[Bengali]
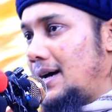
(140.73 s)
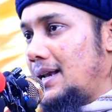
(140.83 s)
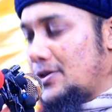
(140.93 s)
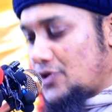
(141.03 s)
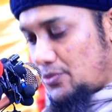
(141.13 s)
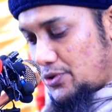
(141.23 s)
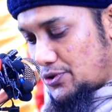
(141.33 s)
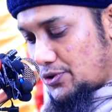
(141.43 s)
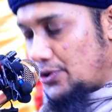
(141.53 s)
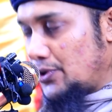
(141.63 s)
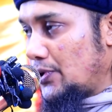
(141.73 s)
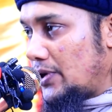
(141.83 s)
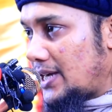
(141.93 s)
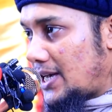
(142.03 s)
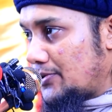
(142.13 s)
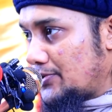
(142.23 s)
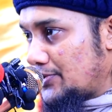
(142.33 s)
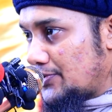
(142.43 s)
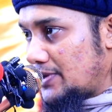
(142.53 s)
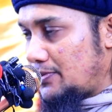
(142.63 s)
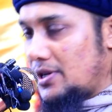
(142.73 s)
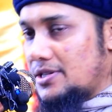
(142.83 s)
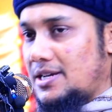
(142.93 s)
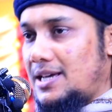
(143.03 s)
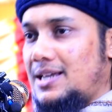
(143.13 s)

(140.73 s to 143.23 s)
আল্লাহ সমস্ত রুহগুলোকে একত্রিত করে বলেছেন